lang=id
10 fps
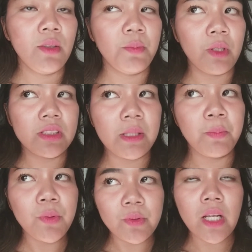
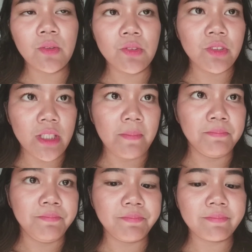meskipun udah 7 jam